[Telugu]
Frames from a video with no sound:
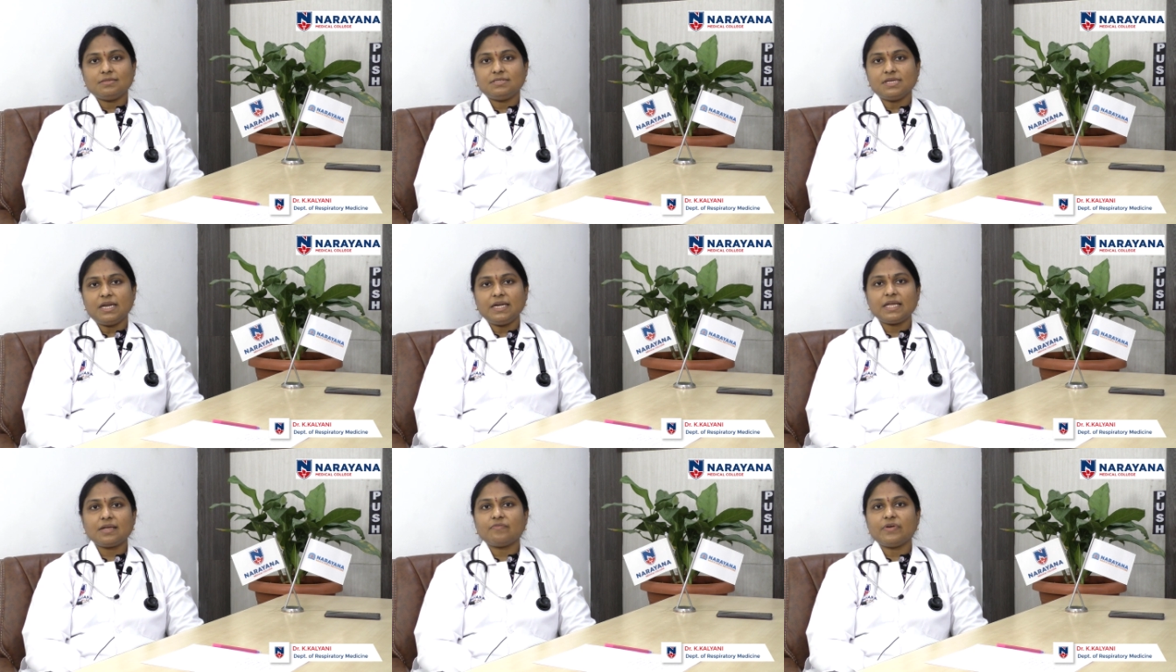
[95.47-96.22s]

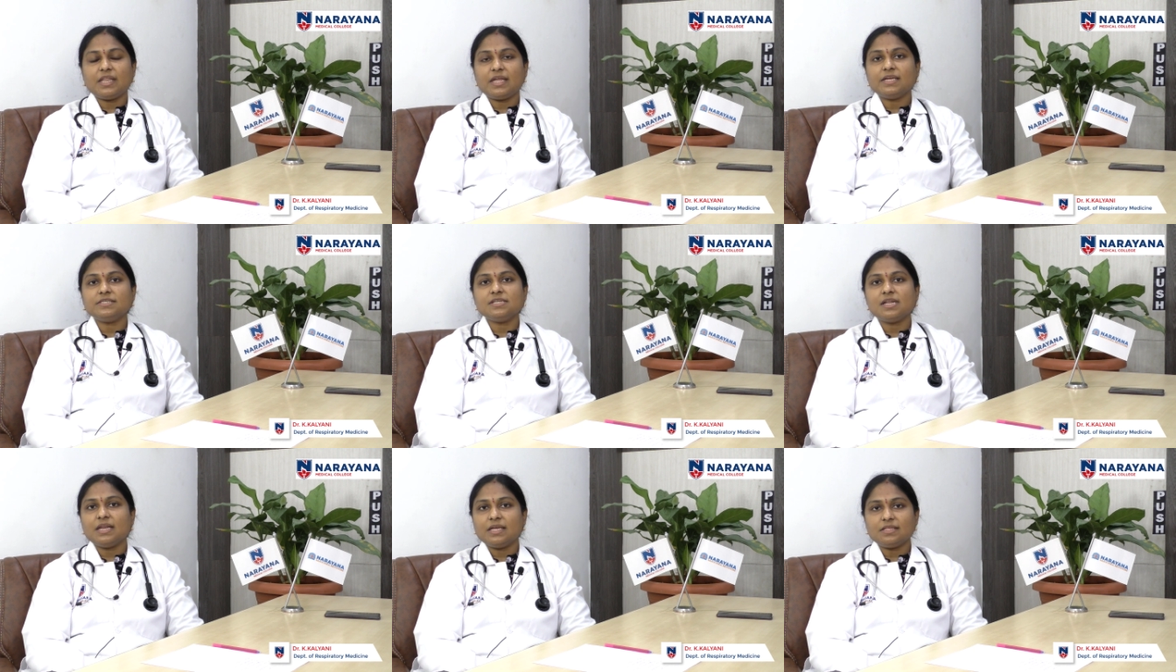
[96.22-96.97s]
జెనెటిక్ um,
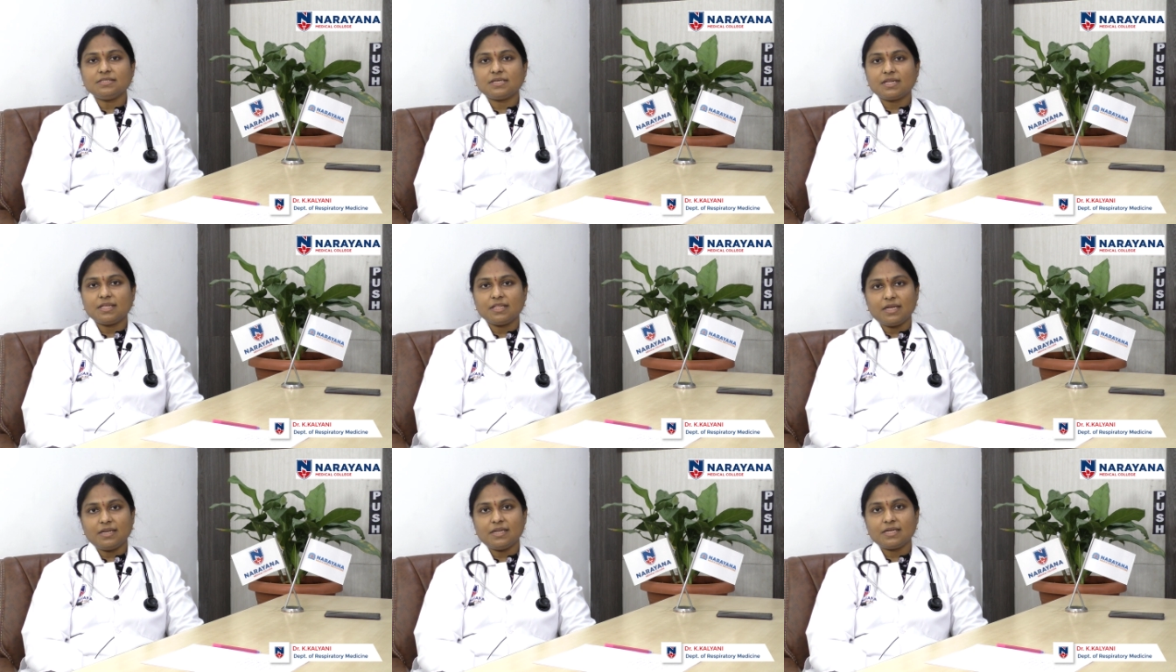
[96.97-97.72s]
వేరియేషన్ uh, అనేది
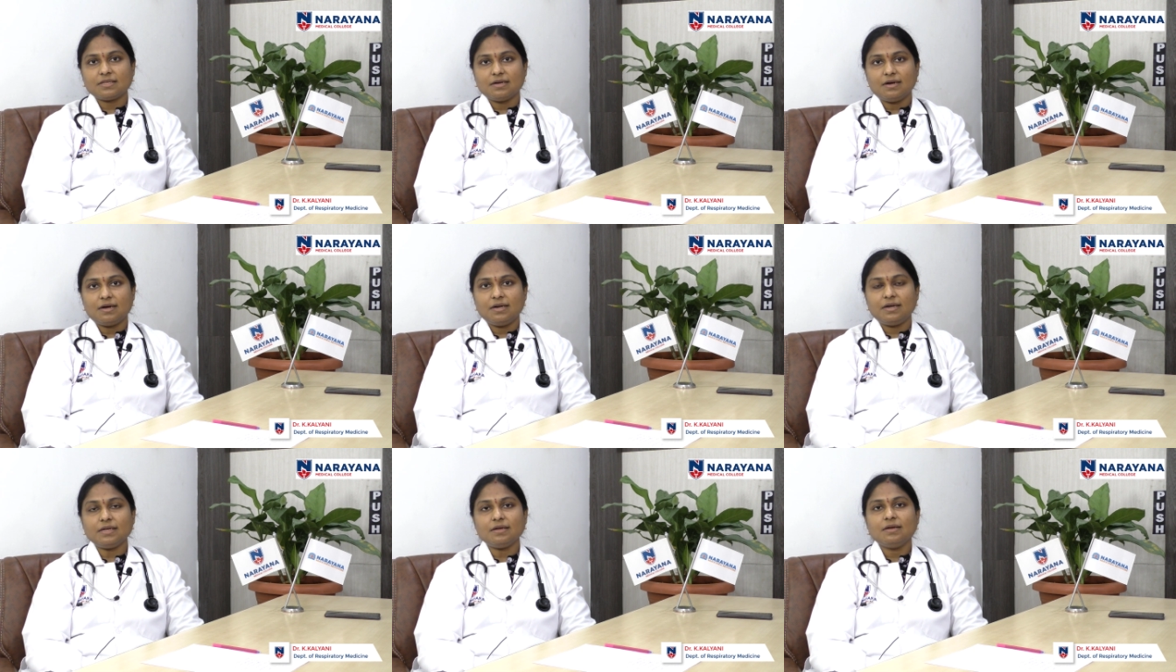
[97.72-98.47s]
జరిగింది ఎన్ని
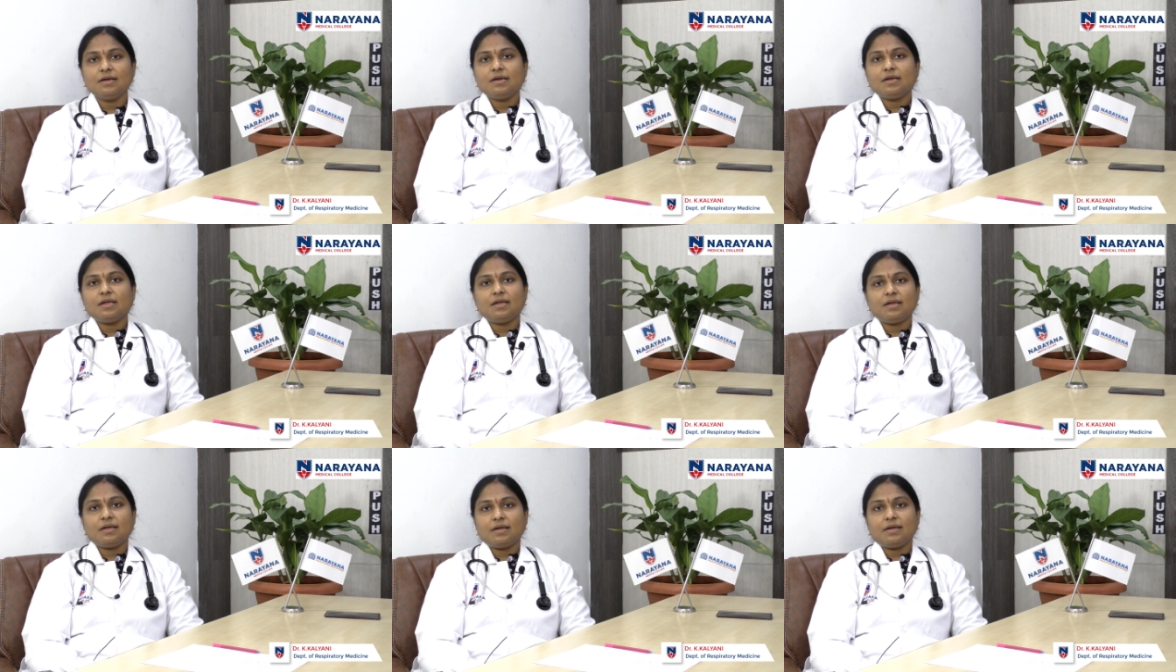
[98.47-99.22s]
అంటే ఈ